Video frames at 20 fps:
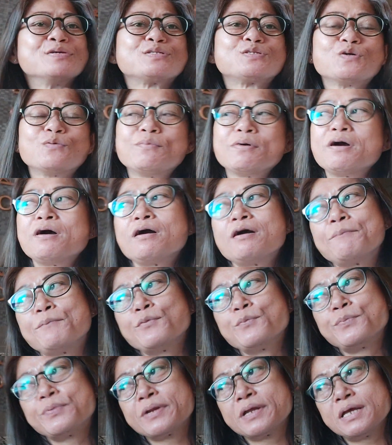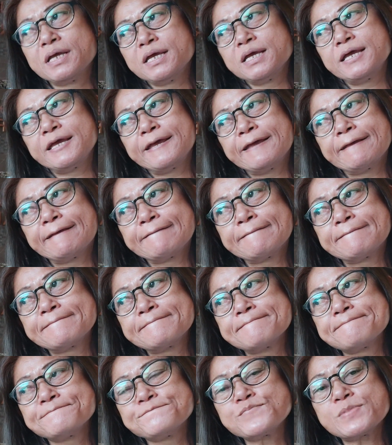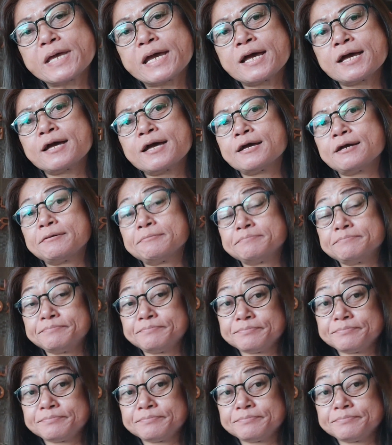so mga kapobre, uh,